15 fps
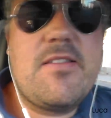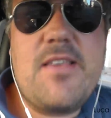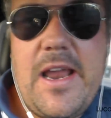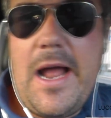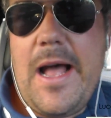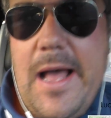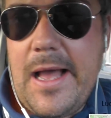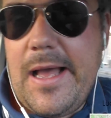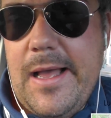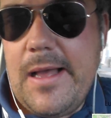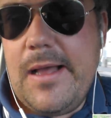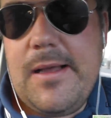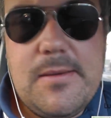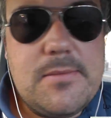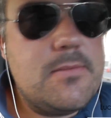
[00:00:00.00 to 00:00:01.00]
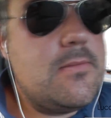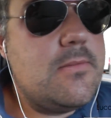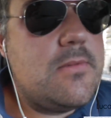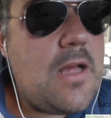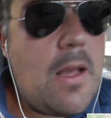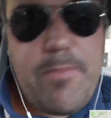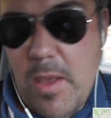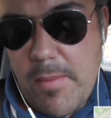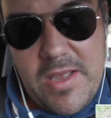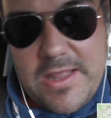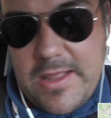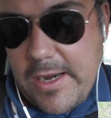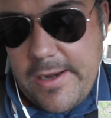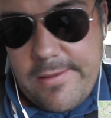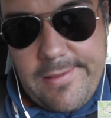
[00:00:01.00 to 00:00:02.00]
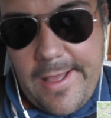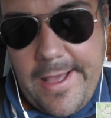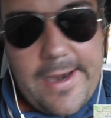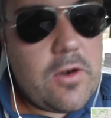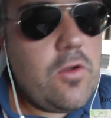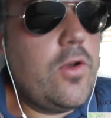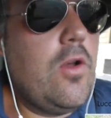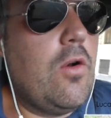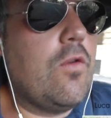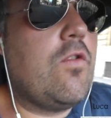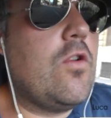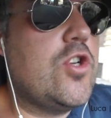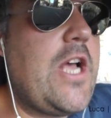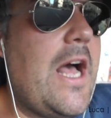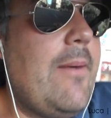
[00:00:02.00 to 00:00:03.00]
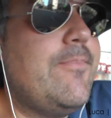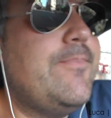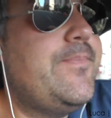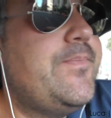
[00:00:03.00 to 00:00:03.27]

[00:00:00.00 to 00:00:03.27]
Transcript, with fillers: sarà ampiamente in ritardo io lo so già